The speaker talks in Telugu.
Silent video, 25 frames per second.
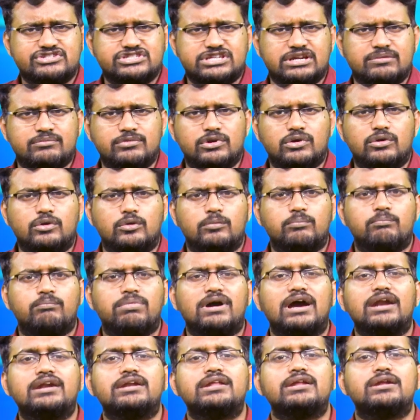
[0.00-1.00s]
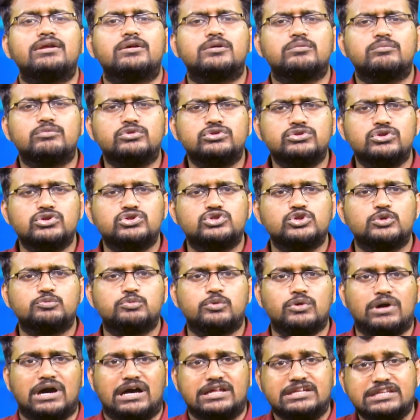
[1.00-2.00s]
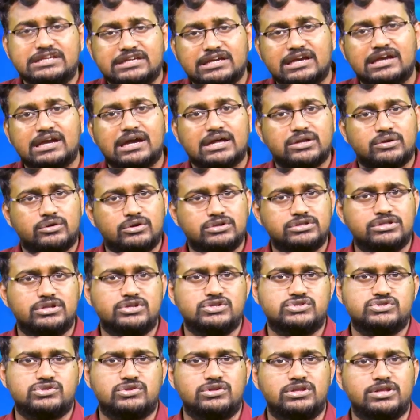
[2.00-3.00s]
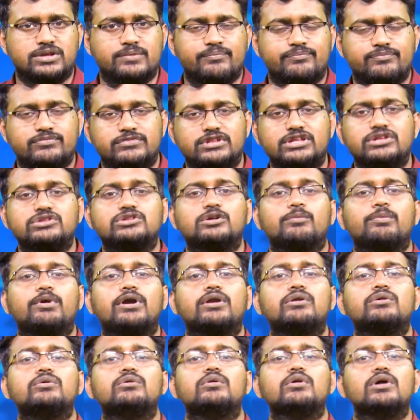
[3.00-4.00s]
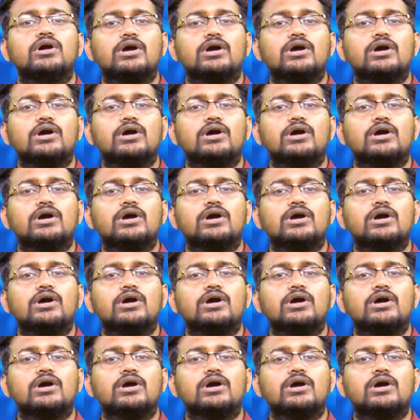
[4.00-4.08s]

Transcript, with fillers: విషయంలో పార్టీలకు ముందు చూపు అధికంగా ఉన్నట్టు తెలుస్తుంది దీంతోపాటు